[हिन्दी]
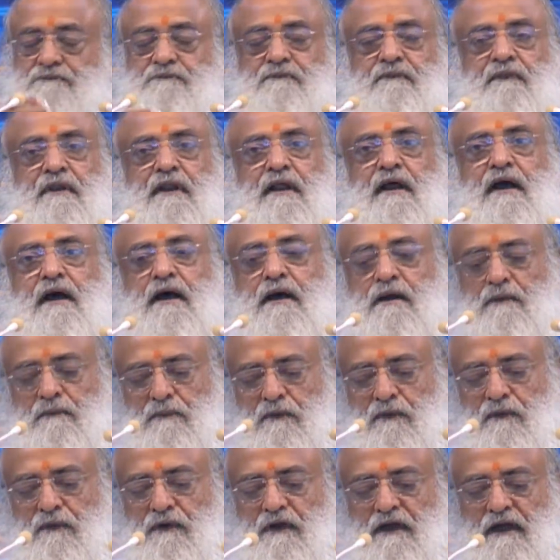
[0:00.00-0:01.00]
और
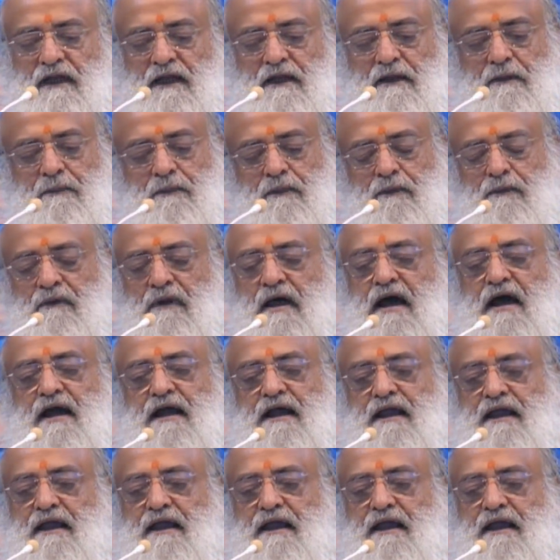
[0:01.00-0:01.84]
मोगरे के फूल आ गए आ